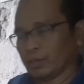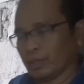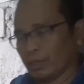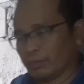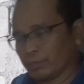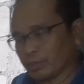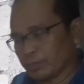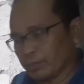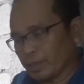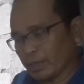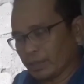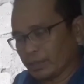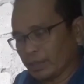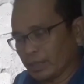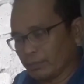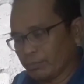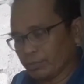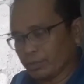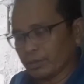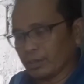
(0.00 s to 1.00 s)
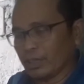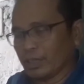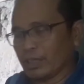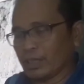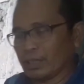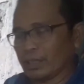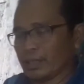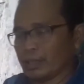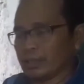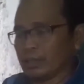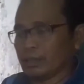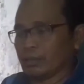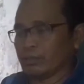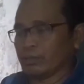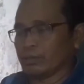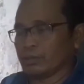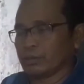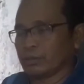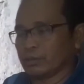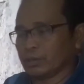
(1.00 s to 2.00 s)
Tapos pagkatapos ng kakain
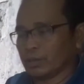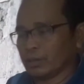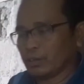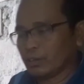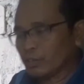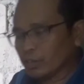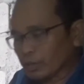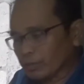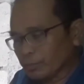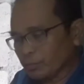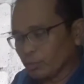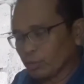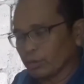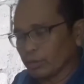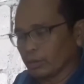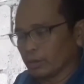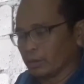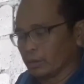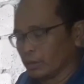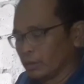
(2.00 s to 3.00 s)
ako, ito rin pong